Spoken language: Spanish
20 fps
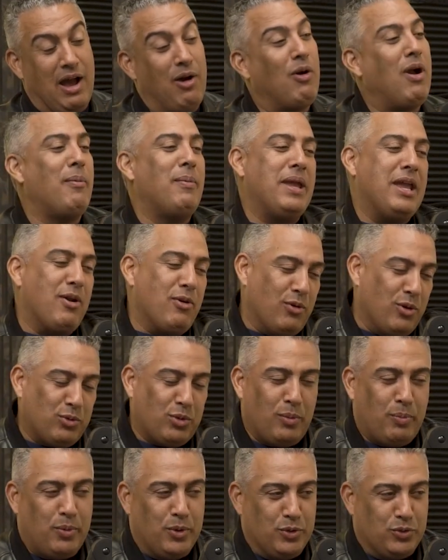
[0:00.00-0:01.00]
A un amigo, no a
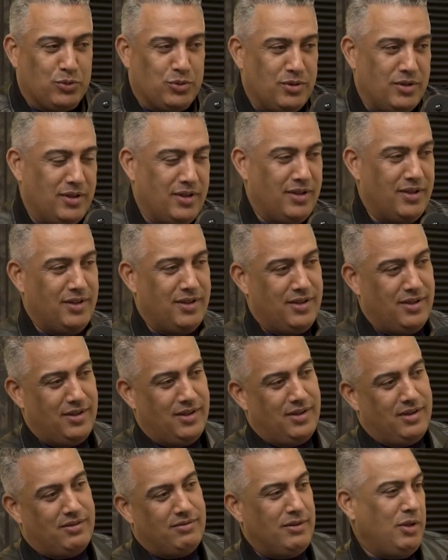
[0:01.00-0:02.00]
tu esposo.
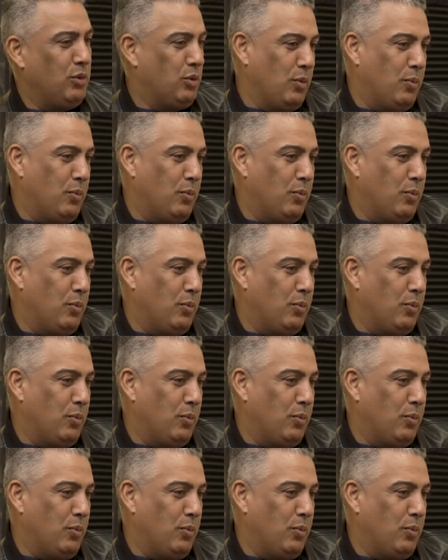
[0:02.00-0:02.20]
Digo,